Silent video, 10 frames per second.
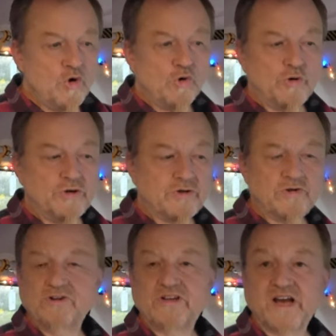
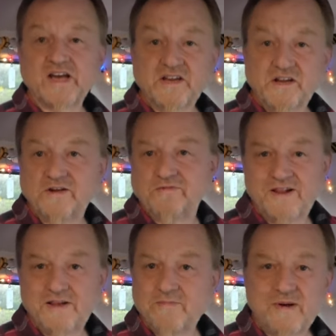und derjenige will
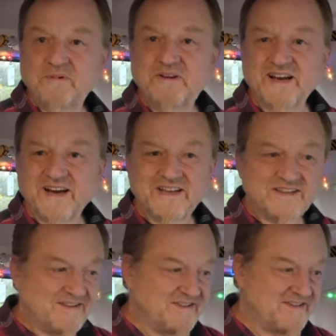nicht mehr mit dir reden.